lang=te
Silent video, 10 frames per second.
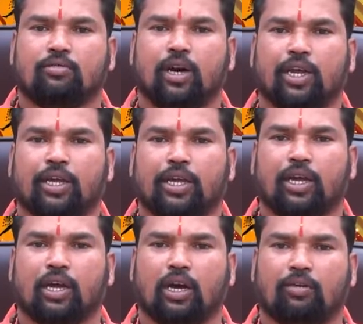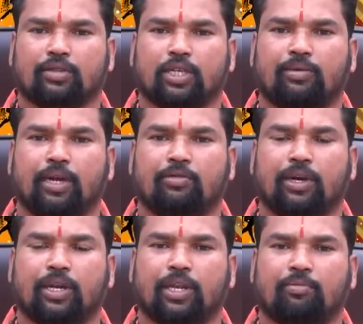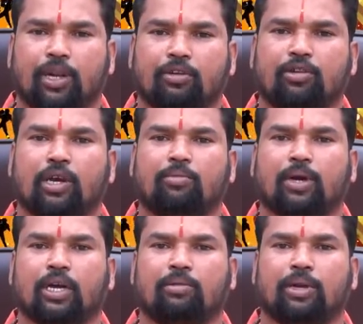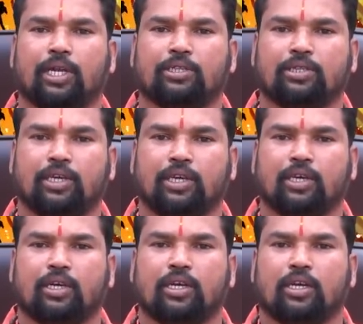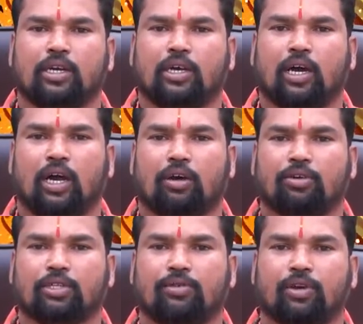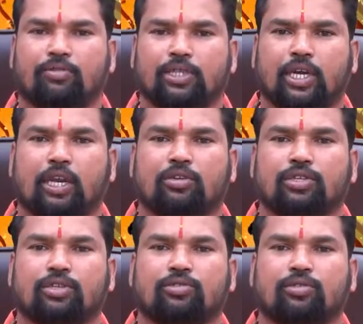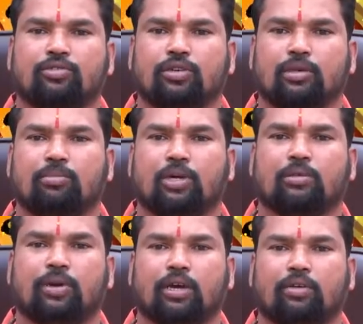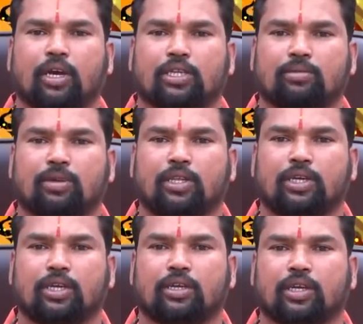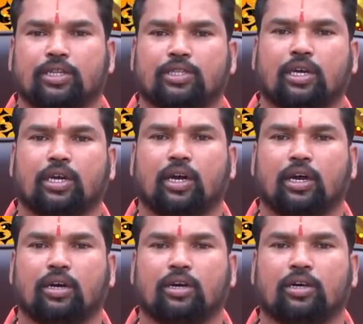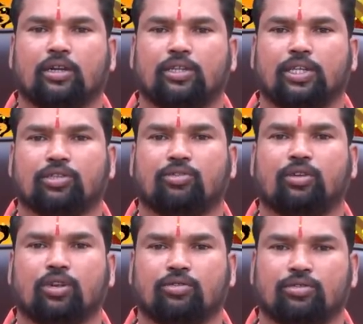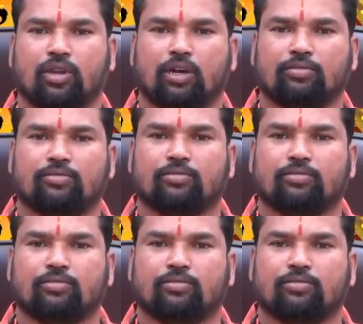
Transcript: వారికి అవసరమైనటువంటి పని కూడా పక్కన పెట్టేసి అనవసరమైన విషయాలకు తిరుగుతూ ఇబ్బంది పడే అవకాశం అనేది ఖచ్చితంగా తెచ్చుకోగలుగుతున్నారు